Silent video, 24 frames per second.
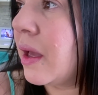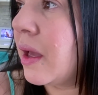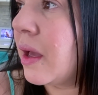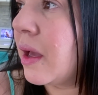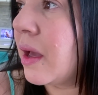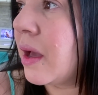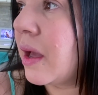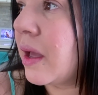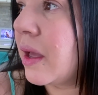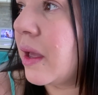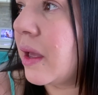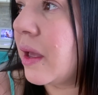
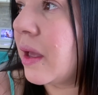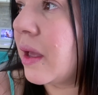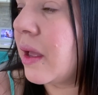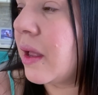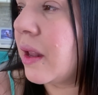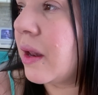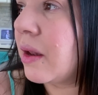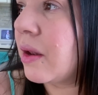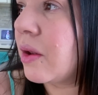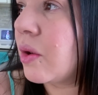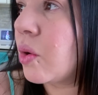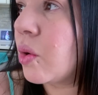
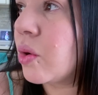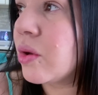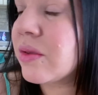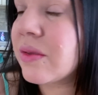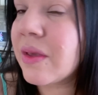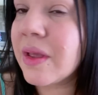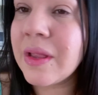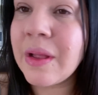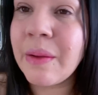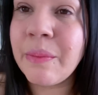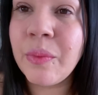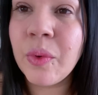no es
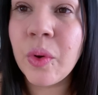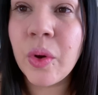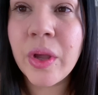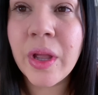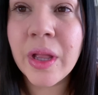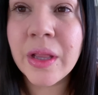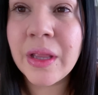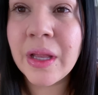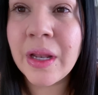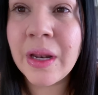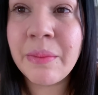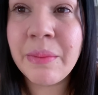que tampoco
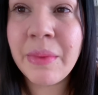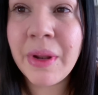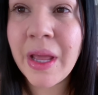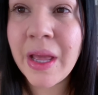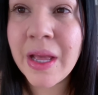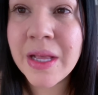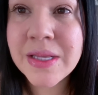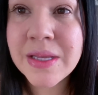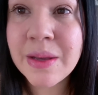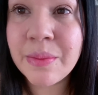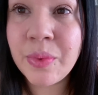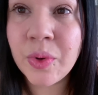ella tiene emergencia,